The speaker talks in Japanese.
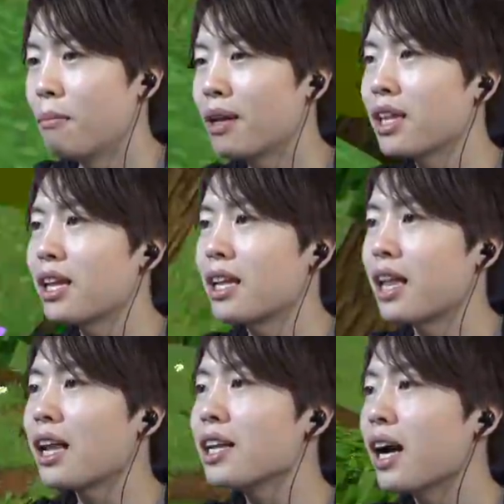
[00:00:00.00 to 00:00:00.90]
またね、
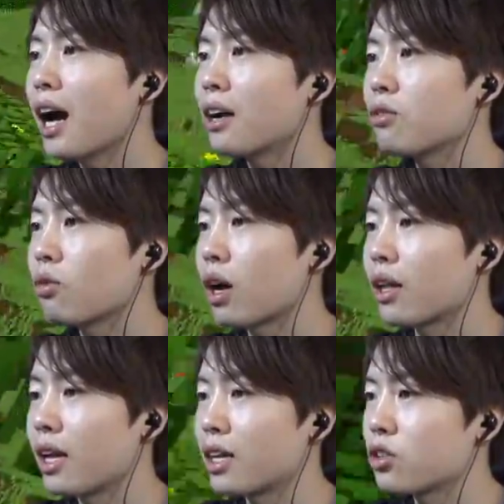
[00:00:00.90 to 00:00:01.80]
何があるの
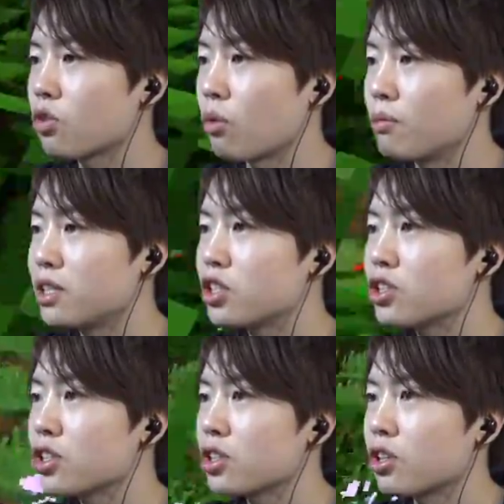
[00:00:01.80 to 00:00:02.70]
かね、ちょっと見つ
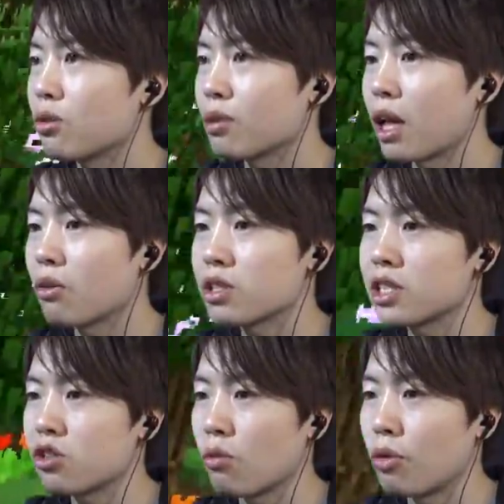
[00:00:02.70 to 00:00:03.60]
つっていうのも楽
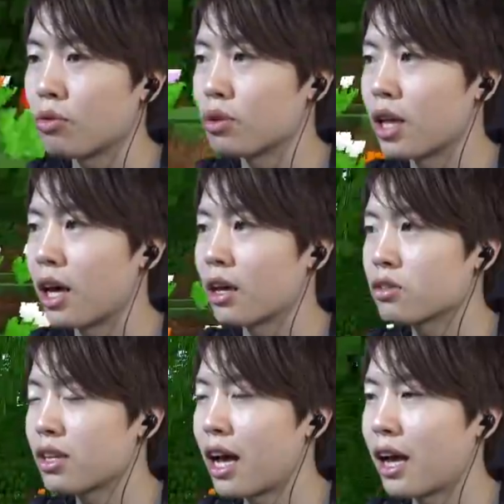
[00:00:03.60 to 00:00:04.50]
しいと思うんで、
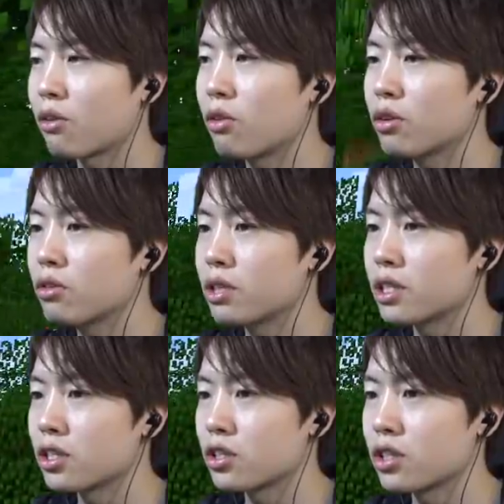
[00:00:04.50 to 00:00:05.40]
はい、こういう風に
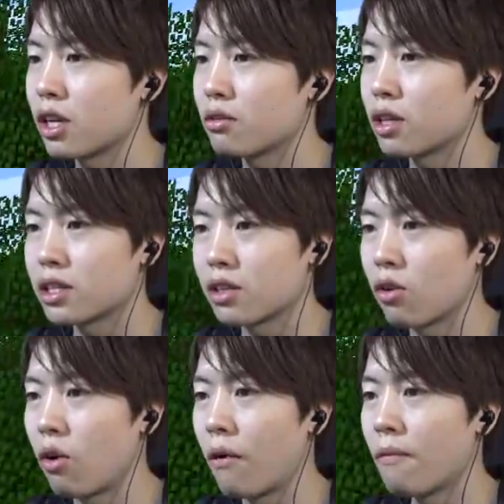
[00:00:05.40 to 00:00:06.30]
進んでるんですけ
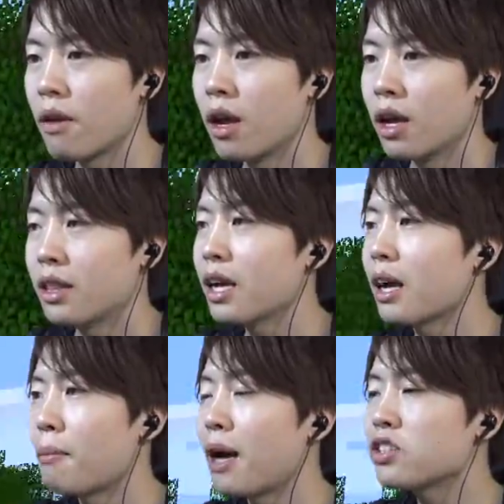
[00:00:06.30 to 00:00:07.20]
ど、なん
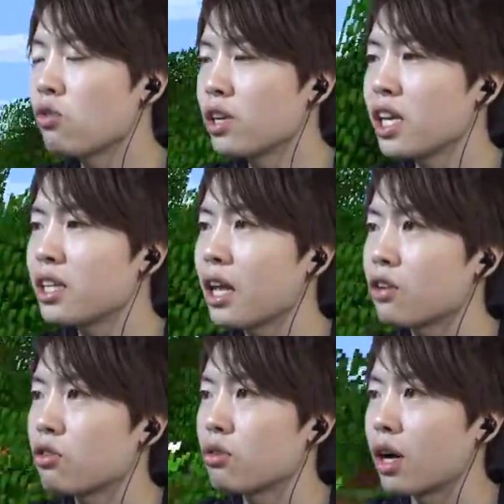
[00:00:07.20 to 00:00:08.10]
かバージョン
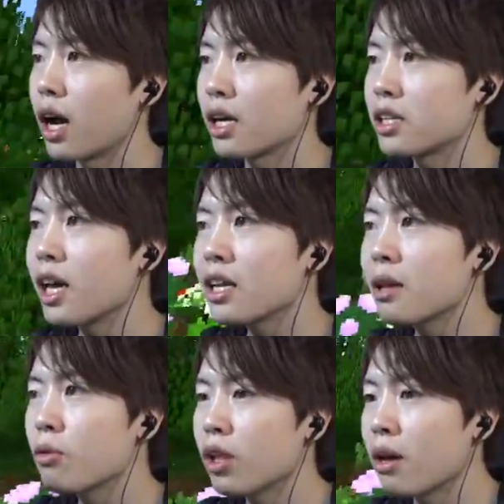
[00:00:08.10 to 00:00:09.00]
1.9から左
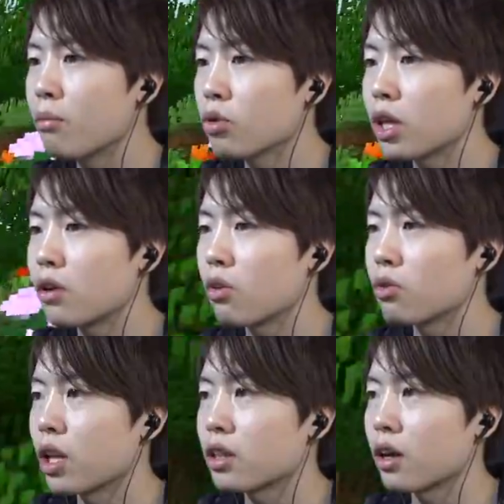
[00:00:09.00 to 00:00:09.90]
手もね、持てるよ
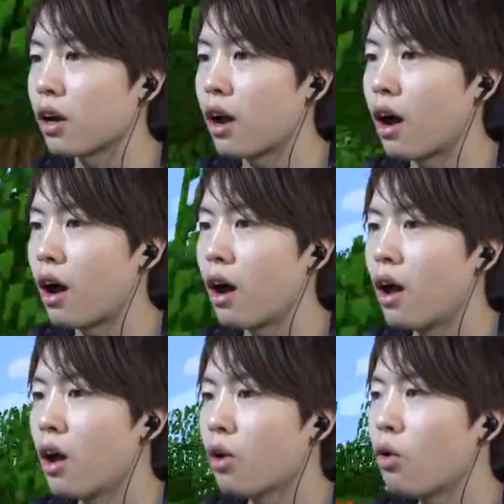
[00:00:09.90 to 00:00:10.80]
うになったから、
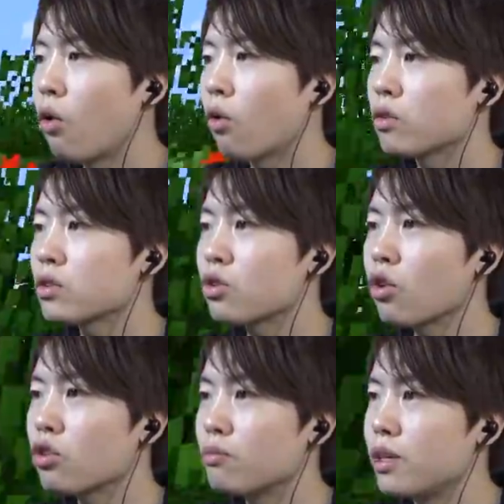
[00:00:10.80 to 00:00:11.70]
こう、す
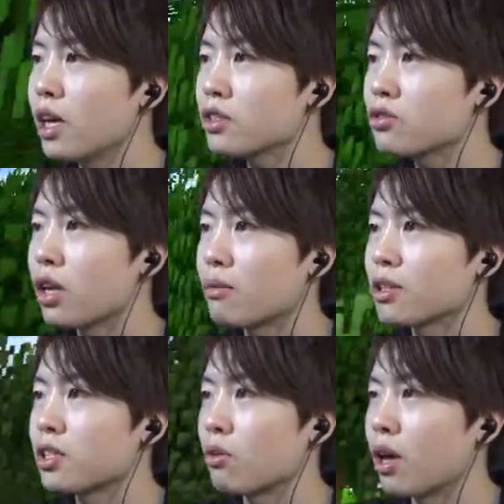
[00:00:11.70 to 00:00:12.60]
ごく見やすくなり
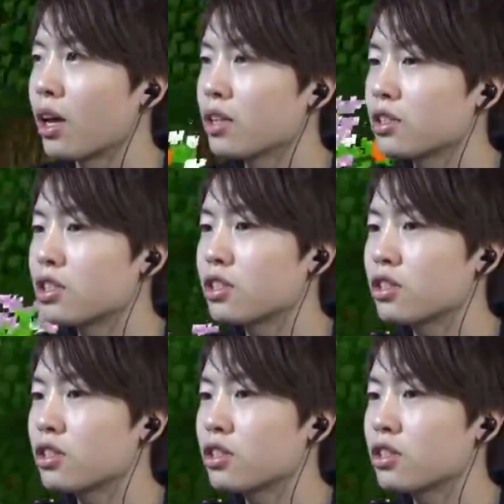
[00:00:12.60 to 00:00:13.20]
ましたよね。地